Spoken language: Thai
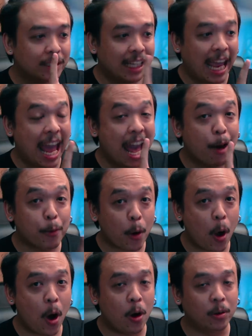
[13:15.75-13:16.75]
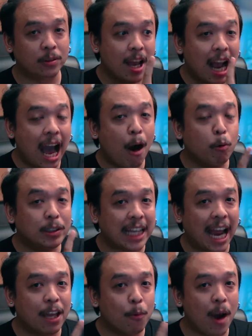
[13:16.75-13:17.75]
แครรอเข้าใจ
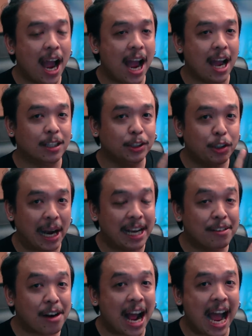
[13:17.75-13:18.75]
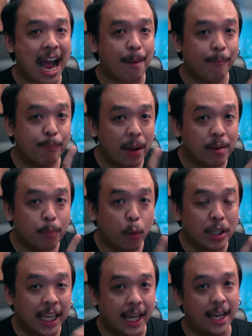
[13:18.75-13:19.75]
ว่าไรดราเป็นผู้
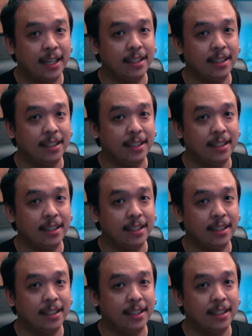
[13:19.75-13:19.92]
หญิง